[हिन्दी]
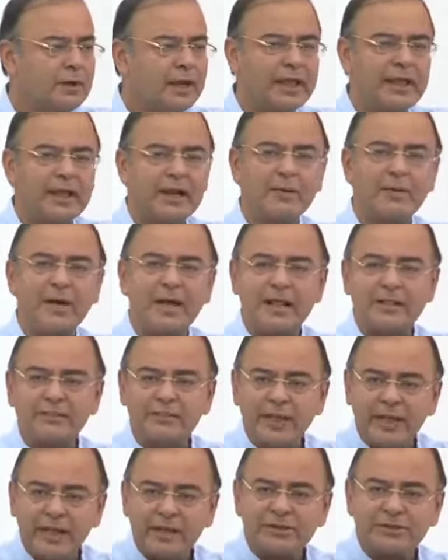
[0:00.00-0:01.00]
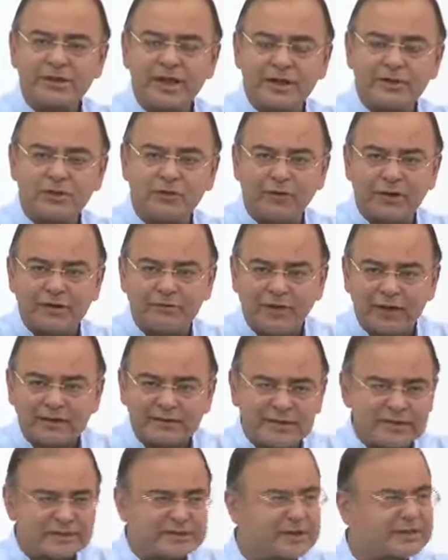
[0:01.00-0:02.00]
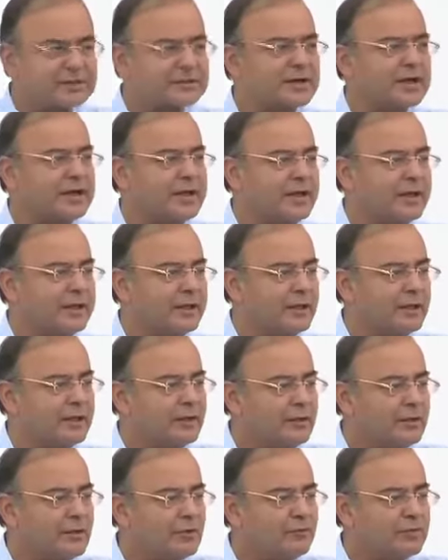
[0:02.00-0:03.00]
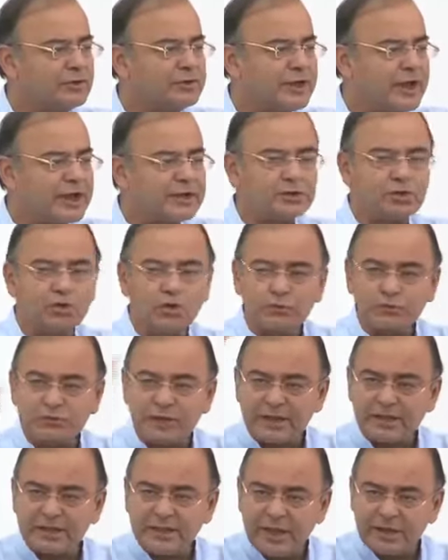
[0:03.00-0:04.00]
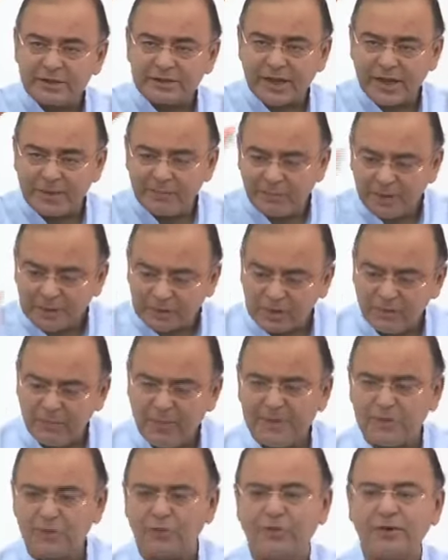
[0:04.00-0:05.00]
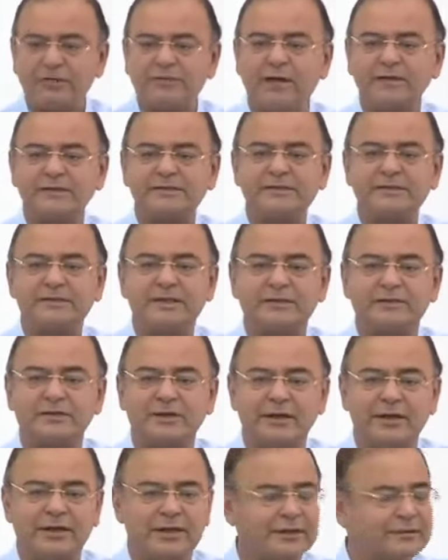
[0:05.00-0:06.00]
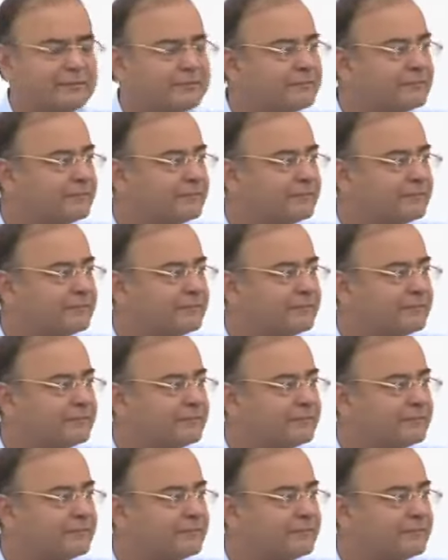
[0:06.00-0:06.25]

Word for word: लेकिन हमारे देश के जो वनवासी क्षेत्र हैं विशेष रूप से देश के मध्य में जो वनवासी क्षेत्र हैं